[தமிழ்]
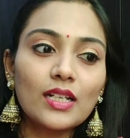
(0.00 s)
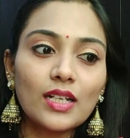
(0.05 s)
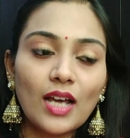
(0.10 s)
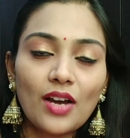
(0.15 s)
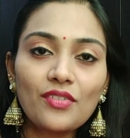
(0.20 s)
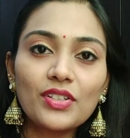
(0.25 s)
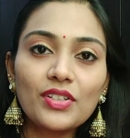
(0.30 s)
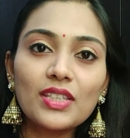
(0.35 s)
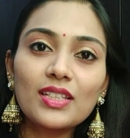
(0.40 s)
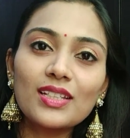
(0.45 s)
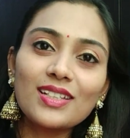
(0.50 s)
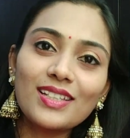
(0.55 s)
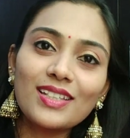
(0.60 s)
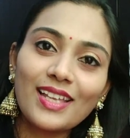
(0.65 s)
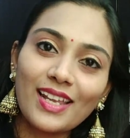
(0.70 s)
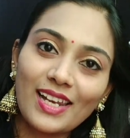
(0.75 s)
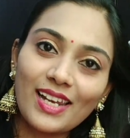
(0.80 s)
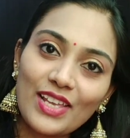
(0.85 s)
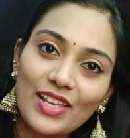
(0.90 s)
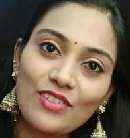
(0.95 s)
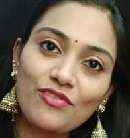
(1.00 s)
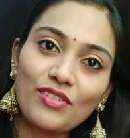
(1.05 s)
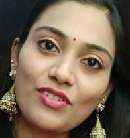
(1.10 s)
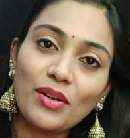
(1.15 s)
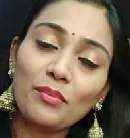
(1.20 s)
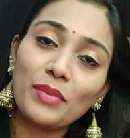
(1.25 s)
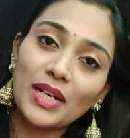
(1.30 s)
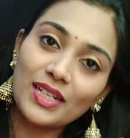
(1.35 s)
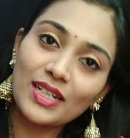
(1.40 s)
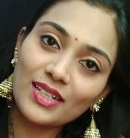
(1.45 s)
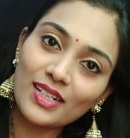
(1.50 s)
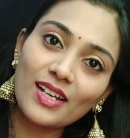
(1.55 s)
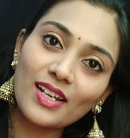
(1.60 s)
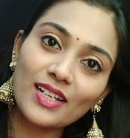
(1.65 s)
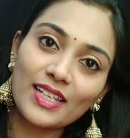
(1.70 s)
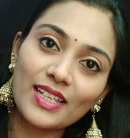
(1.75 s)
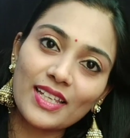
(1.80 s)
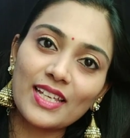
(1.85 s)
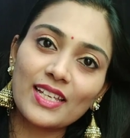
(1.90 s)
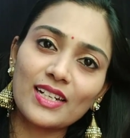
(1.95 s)
நான் வந்து என் லைஃப்பை பெட்டர்
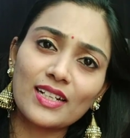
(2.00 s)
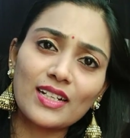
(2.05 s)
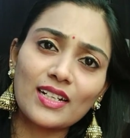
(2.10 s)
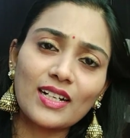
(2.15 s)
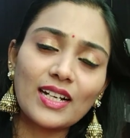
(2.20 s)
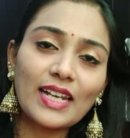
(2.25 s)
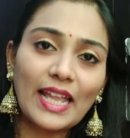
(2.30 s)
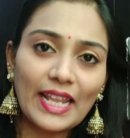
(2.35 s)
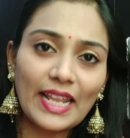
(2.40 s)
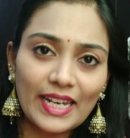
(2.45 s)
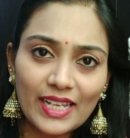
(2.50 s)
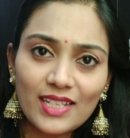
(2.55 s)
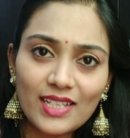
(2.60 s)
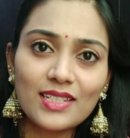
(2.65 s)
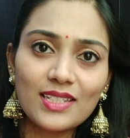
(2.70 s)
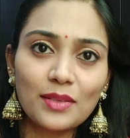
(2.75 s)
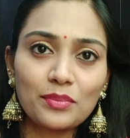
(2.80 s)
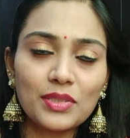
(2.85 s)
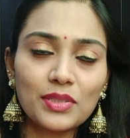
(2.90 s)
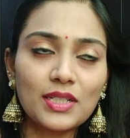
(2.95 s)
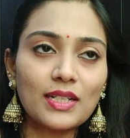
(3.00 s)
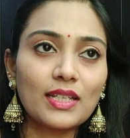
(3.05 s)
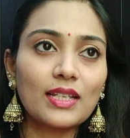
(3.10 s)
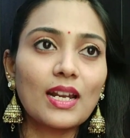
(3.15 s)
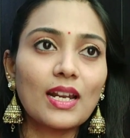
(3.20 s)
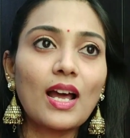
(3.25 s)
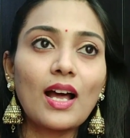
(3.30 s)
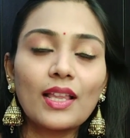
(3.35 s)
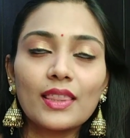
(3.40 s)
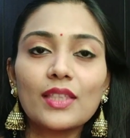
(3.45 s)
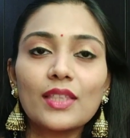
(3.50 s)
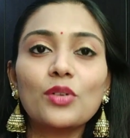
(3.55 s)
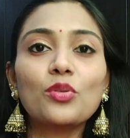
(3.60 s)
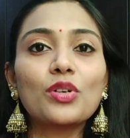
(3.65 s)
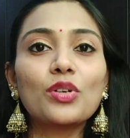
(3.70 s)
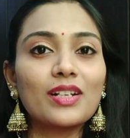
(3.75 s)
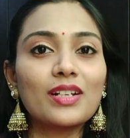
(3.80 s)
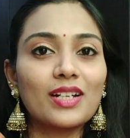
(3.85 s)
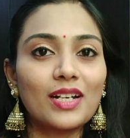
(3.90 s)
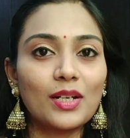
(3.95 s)
ஆக்கிக்கிறதுக்காக நிறைய ஸ்டெப்ஸ் எடுக்கிறேன் அந்த
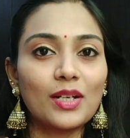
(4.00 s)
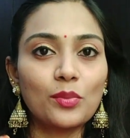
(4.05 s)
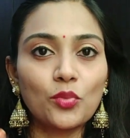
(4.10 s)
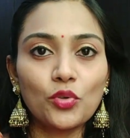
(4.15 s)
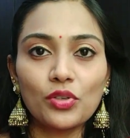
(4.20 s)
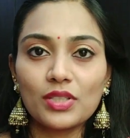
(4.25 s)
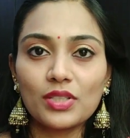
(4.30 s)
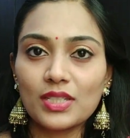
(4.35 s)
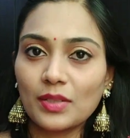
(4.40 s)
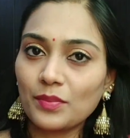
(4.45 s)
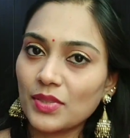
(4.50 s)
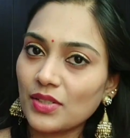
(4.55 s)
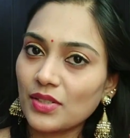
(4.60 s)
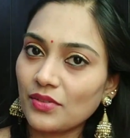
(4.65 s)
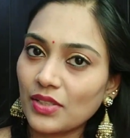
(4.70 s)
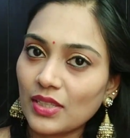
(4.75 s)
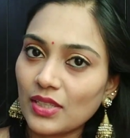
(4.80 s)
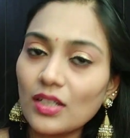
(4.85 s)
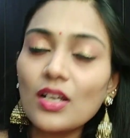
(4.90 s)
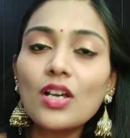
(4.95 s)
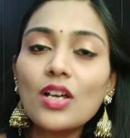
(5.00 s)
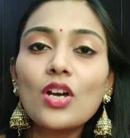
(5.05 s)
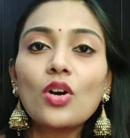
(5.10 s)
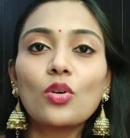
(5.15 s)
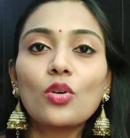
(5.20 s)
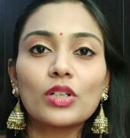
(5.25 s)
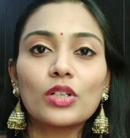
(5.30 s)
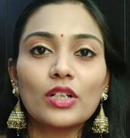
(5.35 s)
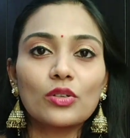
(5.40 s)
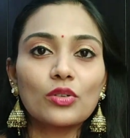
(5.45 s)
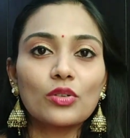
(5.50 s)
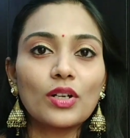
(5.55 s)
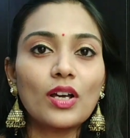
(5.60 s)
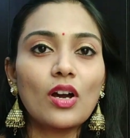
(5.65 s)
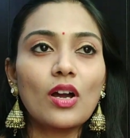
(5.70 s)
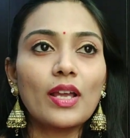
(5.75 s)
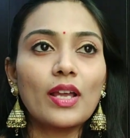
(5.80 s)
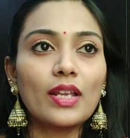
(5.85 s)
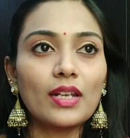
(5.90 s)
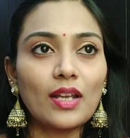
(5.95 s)
ஒரு ரெண்டு மூணு ஸ்டெப்ஸை வந்து உங்கள் கூட
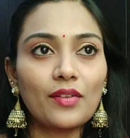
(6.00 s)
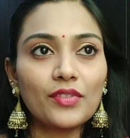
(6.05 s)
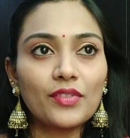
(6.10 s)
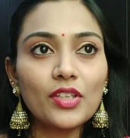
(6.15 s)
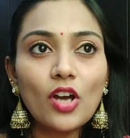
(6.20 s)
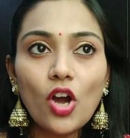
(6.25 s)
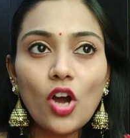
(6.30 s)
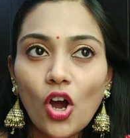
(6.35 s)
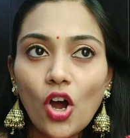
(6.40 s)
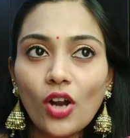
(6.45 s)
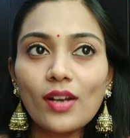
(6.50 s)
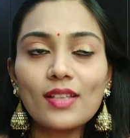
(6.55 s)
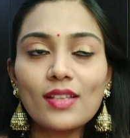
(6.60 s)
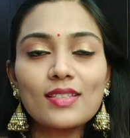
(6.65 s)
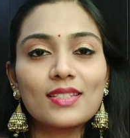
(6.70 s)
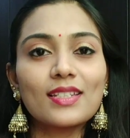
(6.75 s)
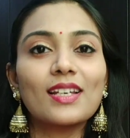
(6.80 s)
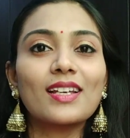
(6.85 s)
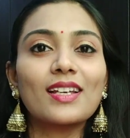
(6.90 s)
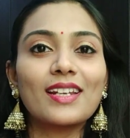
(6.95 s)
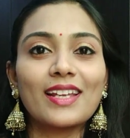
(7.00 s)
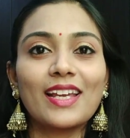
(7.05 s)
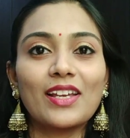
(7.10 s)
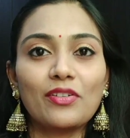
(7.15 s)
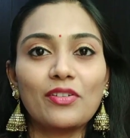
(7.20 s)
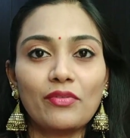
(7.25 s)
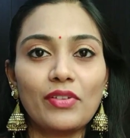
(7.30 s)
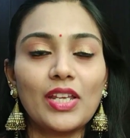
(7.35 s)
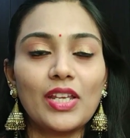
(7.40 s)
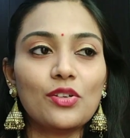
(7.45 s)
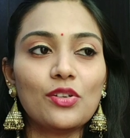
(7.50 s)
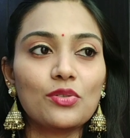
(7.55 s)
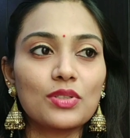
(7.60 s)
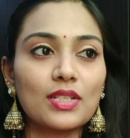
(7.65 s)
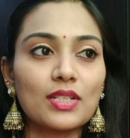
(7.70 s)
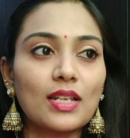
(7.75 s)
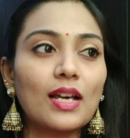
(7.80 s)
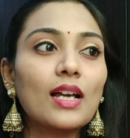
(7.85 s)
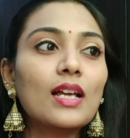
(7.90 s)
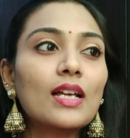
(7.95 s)
நான் வந்து ஹானஸ்டாக இருக்கேன் என்
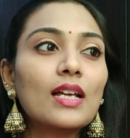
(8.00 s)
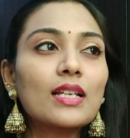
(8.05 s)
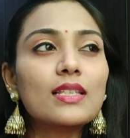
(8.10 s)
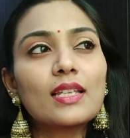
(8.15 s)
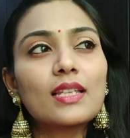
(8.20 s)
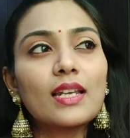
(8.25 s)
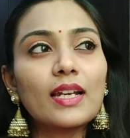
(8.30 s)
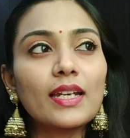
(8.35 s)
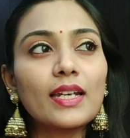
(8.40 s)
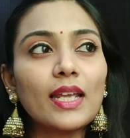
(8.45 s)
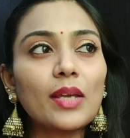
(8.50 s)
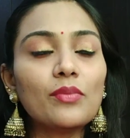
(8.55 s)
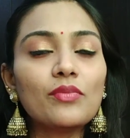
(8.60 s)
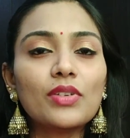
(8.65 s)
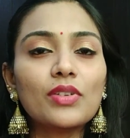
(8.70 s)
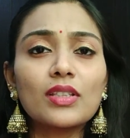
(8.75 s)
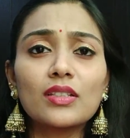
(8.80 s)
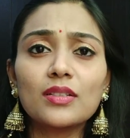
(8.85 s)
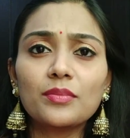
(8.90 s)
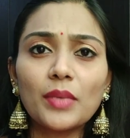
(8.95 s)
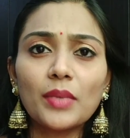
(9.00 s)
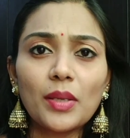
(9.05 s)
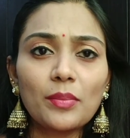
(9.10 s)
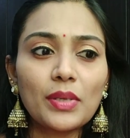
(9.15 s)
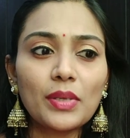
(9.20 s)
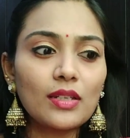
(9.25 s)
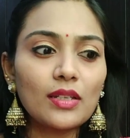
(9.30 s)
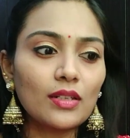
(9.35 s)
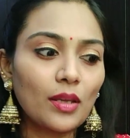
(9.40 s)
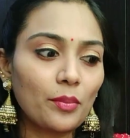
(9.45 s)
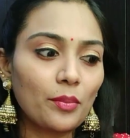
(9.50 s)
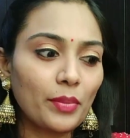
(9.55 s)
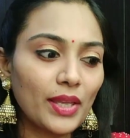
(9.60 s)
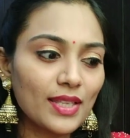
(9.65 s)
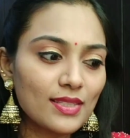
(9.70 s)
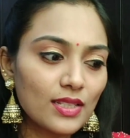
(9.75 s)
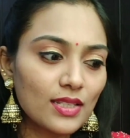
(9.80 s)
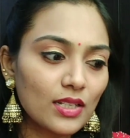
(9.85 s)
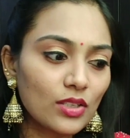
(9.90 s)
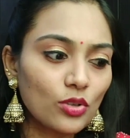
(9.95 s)
வீடியோஸில் சில டைம் வந்து மேபி நான்
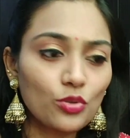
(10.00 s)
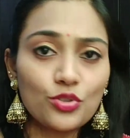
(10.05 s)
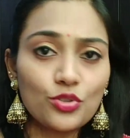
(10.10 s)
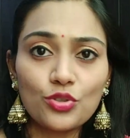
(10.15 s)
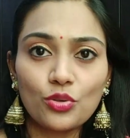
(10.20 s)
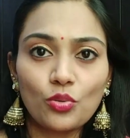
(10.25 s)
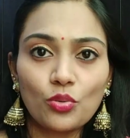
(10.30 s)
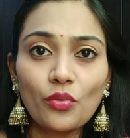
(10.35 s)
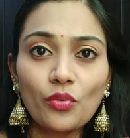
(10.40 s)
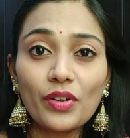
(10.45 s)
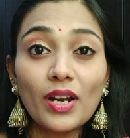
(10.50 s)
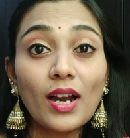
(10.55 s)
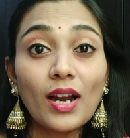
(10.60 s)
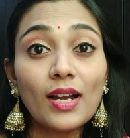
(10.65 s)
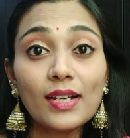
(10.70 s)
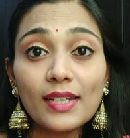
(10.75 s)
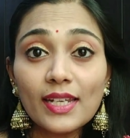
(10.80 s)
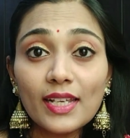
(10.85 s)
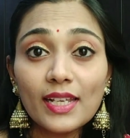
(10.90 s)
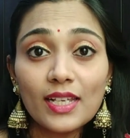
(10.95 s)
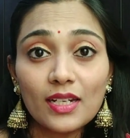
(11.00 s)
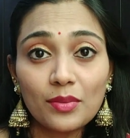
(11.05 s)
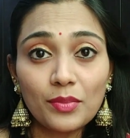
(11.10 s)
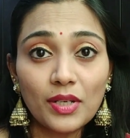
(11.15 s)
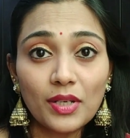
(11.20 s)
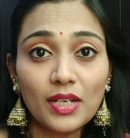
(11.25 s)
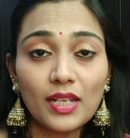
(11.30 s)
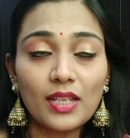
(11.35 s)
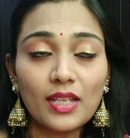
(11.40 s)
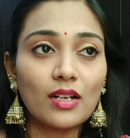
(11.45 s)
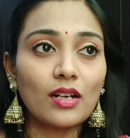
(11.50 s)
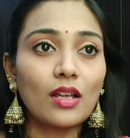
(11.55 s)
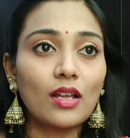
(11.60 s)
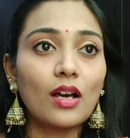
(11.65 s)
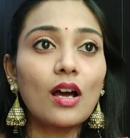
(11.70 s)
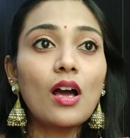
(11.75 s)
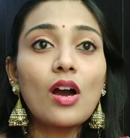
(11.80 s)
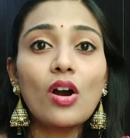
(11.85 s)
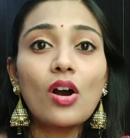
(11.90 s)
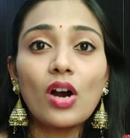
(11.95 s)
பேசுறது கொஞ்சம் ஓவராக அழட்டிக்கிற மாதிரி
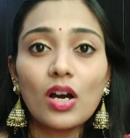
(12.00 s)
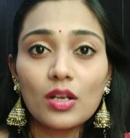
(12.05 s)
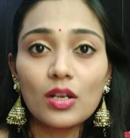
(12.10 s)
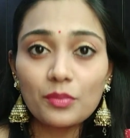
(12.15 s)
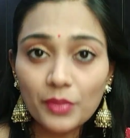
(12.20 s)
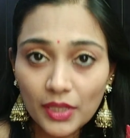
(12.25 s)
இருக்கலாம் ஆர்